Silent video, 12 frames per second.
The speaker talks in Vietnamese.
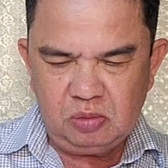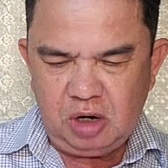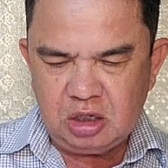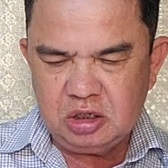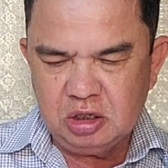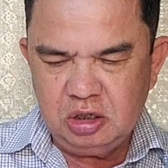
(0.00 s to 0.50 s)
quận
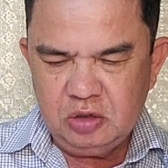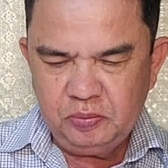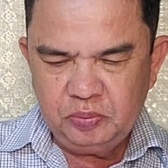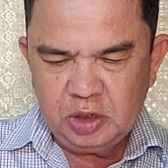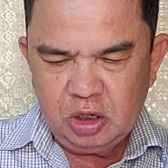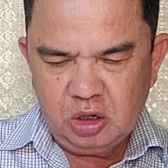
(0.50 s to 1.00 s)
6 bắt giữ,
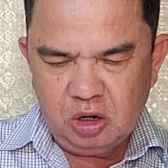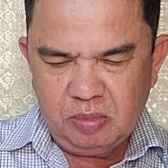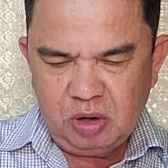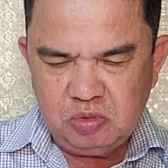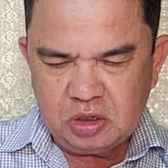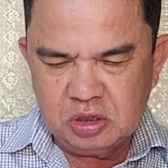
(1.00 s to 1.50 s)

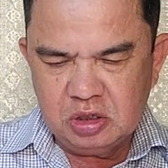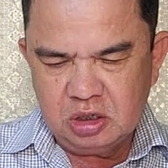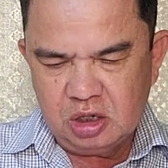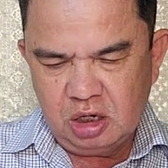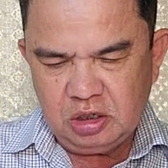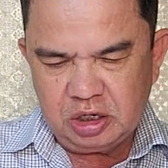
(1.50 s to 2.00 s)
gồm ông
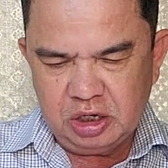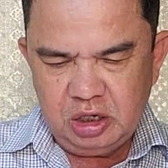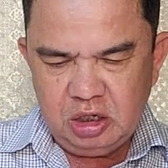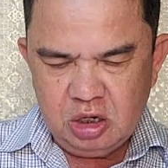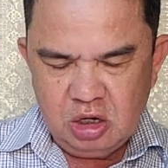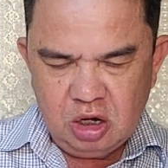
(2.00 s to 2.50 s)
Cường ở
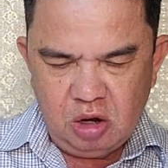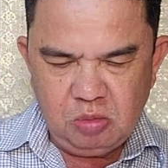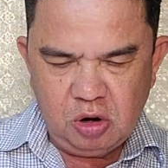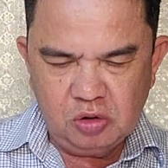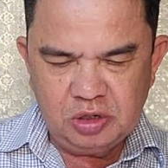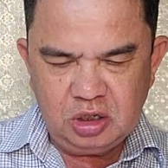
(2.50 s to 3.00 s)
Rễ,
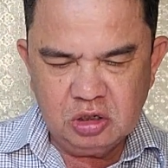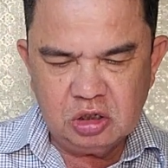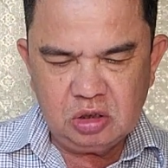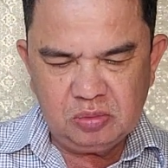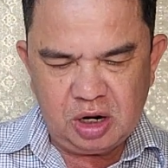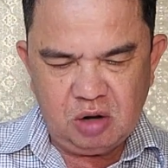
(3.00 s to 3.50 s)
ông Hồ Văn
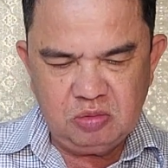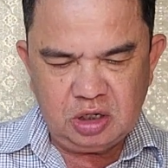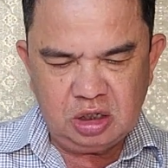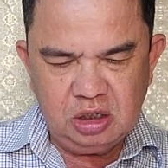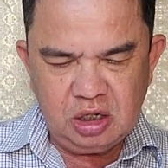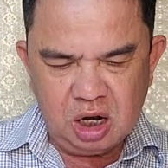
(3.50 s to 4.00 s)
Được và
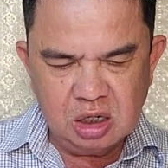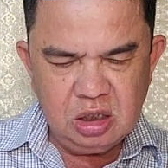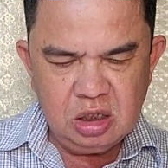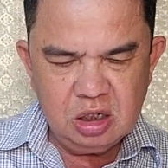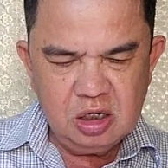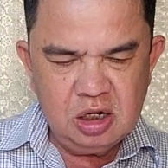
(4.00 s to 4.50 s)
ông Trần Đức
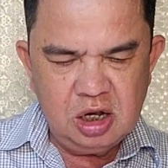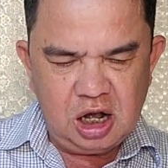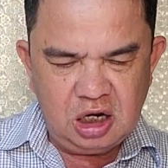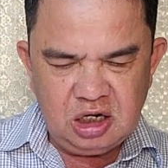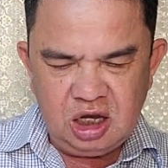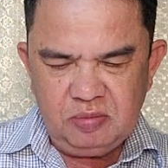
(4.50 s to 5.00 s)
Ẩn,
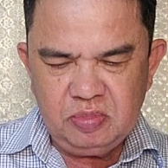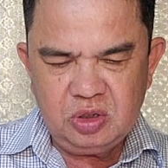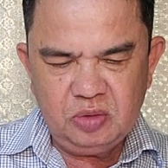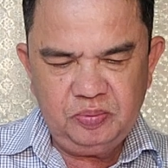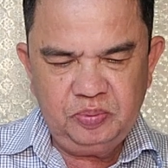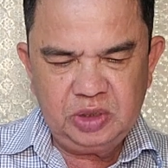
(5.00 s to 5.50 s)
anh
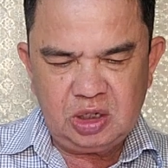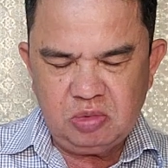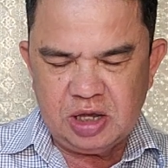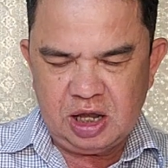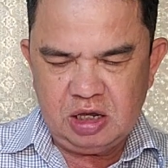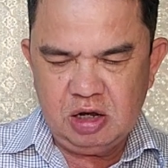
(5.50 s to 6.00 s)
em
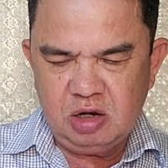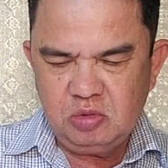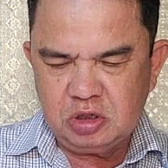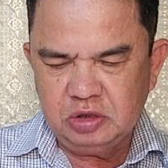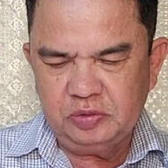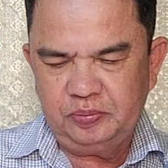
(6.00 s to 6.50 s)
trong nhà vợ
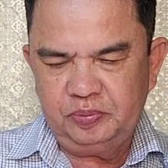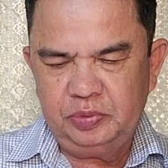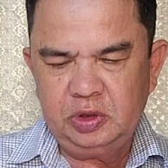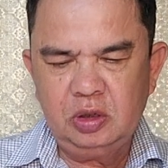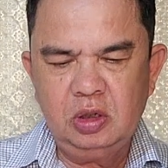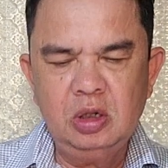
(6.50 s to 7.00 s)
ông Cường.
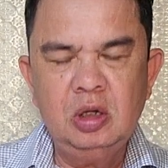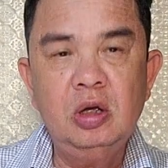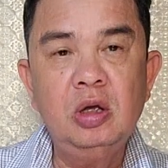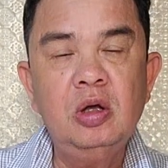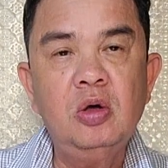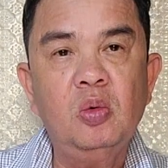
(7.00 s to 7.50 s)

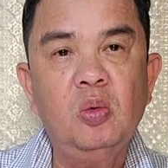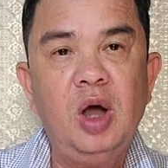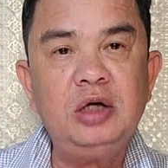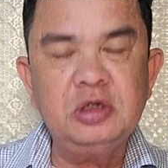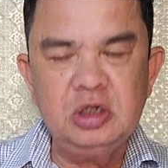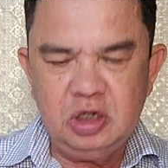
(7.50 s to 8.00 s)

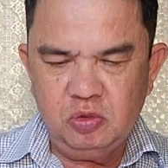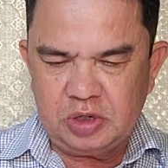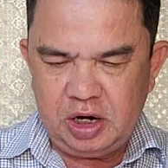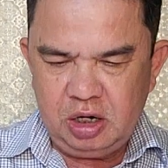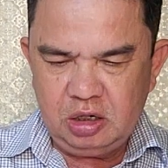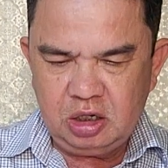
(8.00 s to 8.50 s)
Quá trình
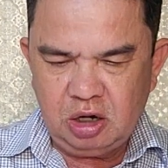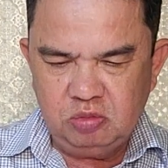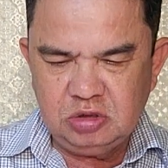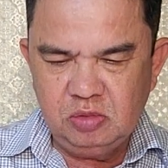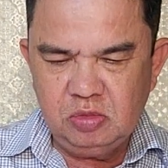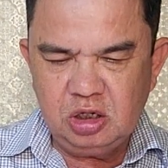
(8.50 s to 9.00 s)
điều tra
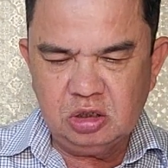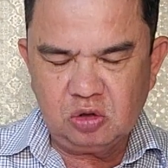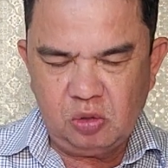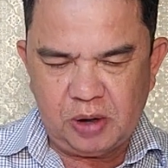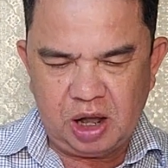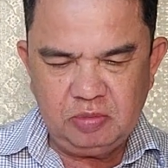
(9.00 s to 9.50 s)
không chứng minh
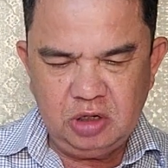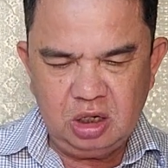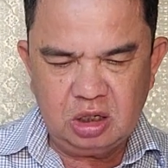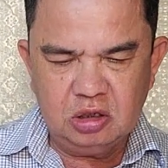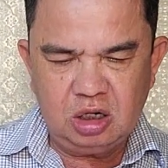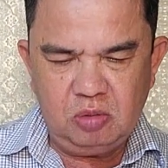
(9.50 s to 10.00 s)
được tội phạm
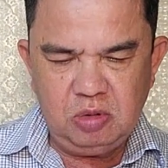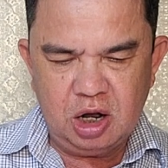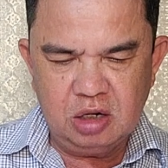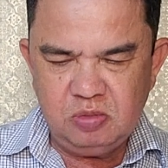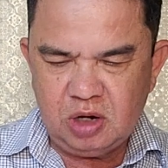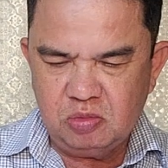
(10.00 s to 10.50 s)
nên lần lượt
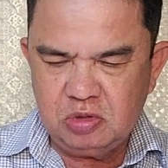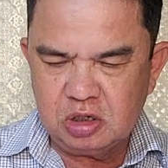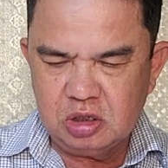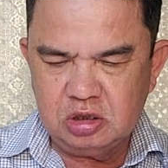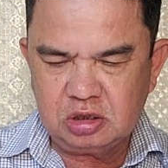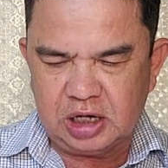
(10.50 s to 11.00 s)
ông Ẩn và
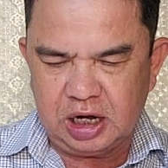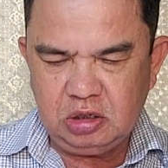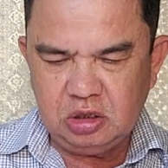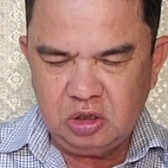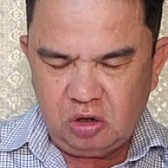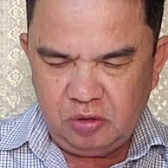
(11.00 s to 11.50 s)
ông Cường được
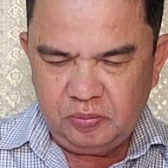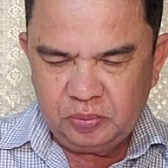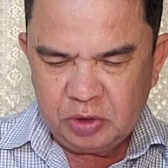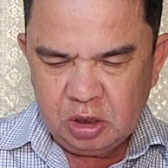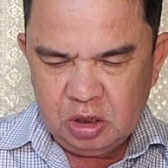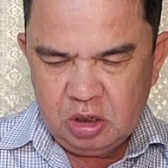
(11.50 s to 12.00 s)
trả tự do.